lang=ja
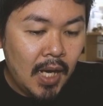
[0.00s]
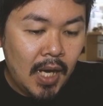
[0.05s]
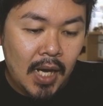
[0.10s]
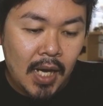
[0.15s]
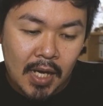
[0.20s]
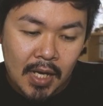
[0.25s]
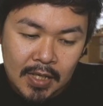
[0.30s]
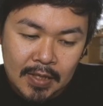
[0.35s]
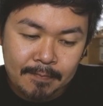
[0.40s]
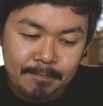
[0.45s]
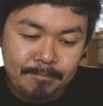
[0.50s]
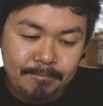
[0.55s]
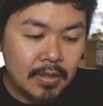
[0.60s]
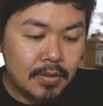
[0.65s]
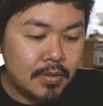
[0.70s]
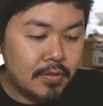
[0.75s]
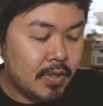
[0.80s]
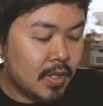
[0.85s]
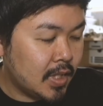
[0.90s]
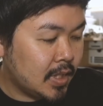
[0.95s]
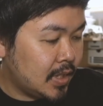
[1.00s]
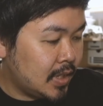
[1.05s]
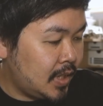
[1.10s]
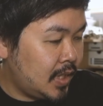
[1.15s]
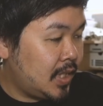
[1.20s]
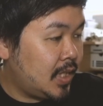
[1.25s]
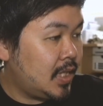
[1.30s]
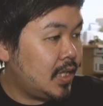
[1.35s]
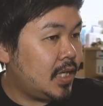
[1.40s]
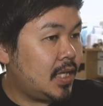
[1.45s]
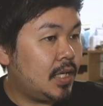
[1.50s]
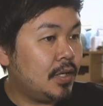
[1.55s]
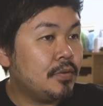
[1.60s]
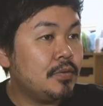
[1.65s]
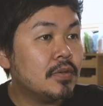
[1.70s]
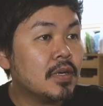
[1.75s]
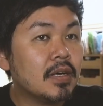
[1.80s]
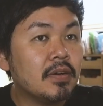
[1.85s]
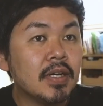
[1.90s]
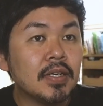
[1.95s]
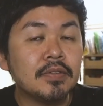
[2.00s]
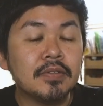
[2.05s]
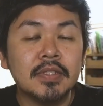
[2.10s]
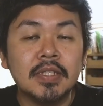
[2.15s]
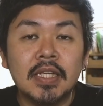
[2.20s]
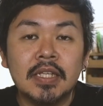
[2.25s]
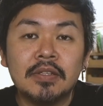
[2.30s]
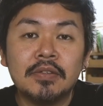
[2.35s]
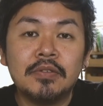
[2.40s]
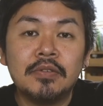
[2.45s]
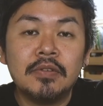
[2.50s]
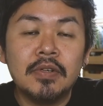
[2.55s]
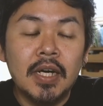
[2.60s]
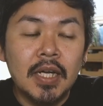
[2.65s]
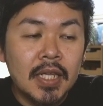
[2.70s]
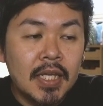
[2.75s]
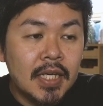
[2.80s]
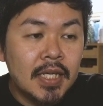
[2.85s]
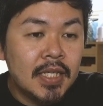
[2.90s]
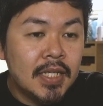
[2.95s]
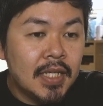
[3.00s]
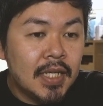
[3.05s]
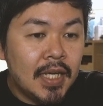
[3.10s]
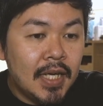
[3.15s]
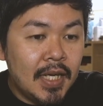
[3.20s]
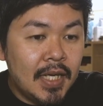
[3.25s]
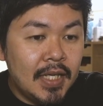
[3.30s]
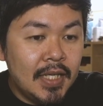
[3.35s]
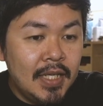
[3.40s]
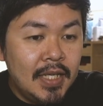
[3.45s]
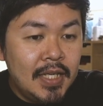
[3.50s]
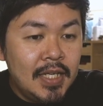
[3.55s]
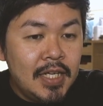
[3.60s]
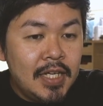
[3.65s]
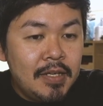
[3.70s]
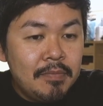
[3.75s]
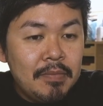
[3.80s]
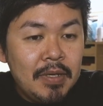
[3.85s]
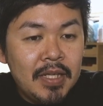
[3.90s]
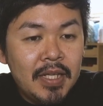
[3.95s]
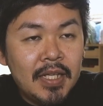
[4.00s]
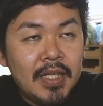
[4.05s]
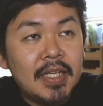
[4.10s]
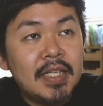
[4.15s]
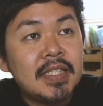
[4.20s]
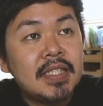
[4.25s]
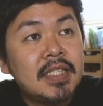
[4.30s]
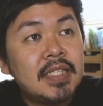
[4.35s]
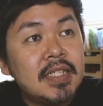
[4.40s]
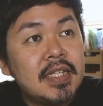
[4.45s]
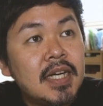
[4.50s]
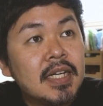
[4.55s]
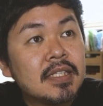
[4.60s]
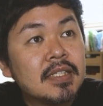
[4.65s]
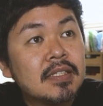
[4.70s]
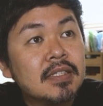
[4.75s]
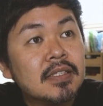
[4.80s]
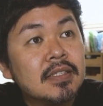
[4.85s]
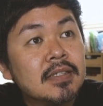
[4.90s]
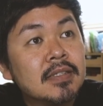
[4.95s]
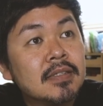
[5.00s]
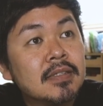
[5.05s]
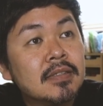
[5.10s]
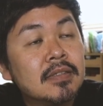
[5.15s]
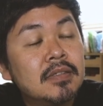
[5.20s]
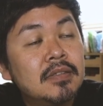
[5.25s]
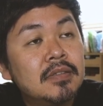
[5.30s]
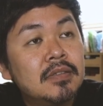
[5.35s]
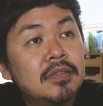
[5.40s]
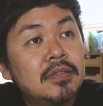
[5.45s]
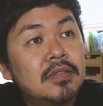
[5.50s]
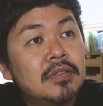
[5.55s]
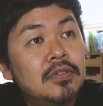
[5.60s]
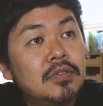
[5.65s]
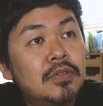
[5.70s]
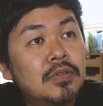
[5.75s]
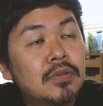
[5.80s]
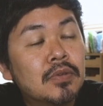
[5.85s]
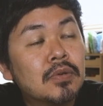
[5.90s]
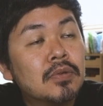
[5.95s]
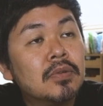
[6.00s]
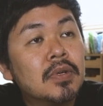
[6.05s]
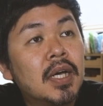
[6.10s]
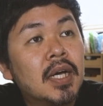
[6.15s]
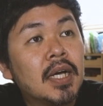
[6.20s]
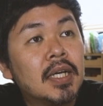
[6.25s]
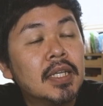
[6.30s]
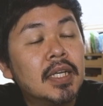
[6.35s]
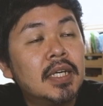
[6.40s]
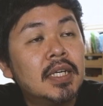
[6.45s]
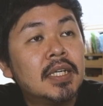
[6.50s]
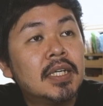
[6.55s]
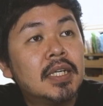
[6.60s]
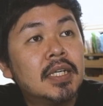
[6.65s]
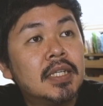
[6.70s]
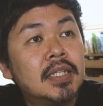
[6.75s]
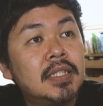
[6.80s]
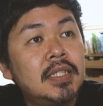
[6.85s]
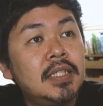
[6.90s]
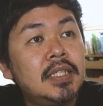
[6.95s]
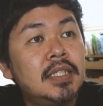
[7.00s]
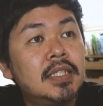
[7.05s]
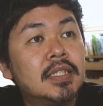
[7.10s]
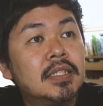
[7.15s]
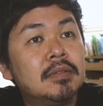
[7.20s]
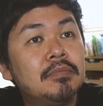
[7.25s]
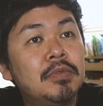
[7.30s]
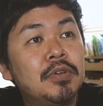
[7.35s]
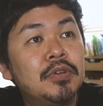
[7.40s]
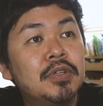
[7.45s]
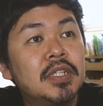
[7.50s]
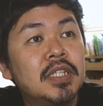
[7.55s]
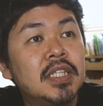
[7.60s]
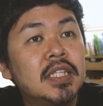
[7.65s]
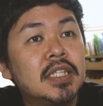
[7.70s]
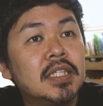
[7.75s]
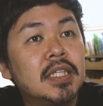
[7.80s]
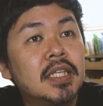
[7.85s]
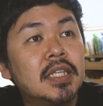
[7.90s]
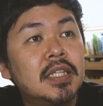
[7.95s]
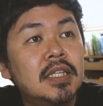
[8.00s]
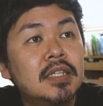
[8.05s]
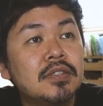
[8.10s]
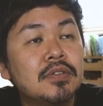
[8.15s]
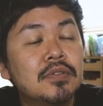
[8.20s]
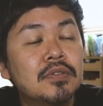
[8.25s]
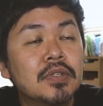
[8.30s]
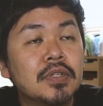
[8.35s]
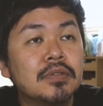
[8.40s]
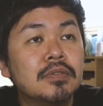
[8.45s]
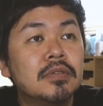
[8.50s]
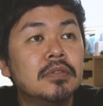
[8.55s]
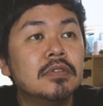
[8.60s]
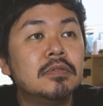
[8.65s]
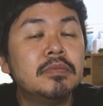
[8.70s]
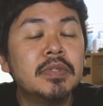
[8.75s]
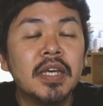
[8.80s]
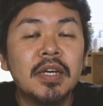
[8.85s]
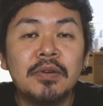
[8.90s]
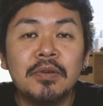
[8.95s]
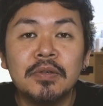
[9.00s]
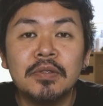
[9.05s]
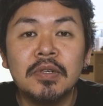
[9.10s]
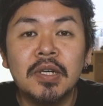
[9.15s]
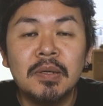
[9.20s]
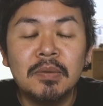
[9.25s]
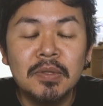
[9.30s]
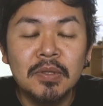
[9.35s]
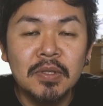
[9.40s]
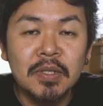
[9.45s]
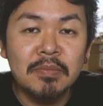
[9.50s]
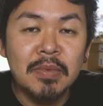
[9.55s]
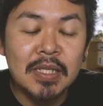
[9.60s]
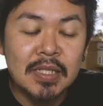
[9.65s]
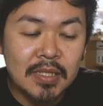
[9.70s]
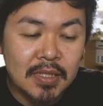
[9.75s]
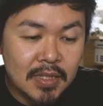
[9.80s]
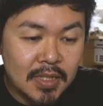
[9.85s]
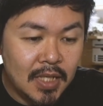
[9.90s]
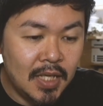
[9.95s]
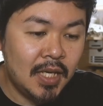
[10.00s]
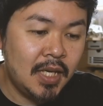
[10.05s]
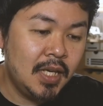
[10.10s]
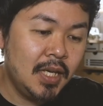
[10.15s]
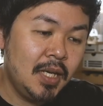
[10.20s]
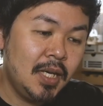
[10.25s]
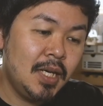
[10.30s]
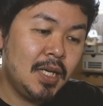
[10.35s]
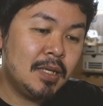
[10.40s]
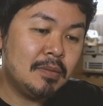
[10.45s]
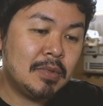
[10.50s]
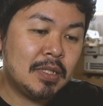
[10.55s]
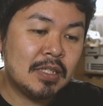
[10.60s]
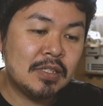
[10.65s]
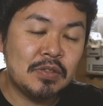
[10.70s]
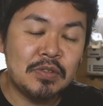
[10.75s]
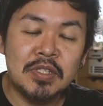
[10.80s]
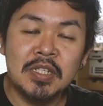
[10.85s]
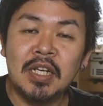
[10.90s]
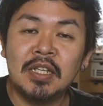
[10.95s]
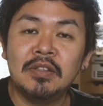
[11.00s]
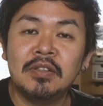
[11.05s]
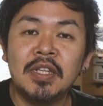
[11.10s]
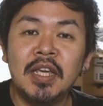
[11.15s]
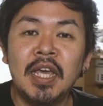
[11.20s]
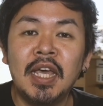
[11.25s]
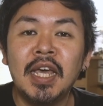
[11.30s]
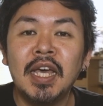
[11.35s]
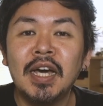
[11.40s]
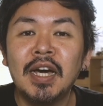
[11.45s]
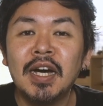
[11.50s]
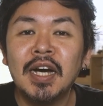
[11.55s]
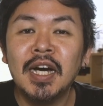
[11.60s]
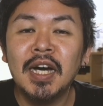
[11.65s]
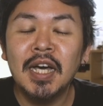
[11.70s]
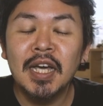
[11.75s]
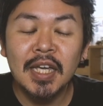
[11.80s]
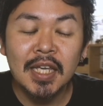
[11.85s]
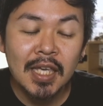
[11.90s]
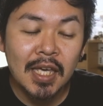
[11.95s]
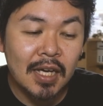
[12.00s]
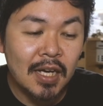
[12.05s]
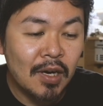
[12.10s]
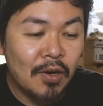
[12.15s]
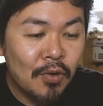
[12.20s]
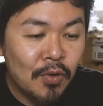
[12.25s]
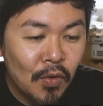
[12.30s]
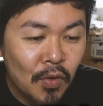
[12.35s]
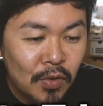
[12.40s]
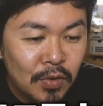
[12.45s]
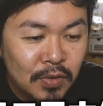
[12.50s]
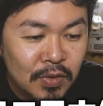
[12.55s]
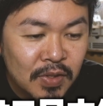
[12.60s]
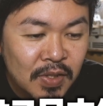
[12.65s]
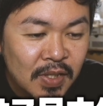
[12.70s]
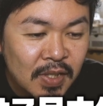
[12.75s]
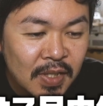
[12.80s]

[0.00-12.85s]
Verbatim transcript: はい。というわけでね、えー、今回はこんなところかな。はい。またね、7月の9日かな、に病院に行ってきて、その時腹部エコーとかも取りますんで、またそちらのね、結果報告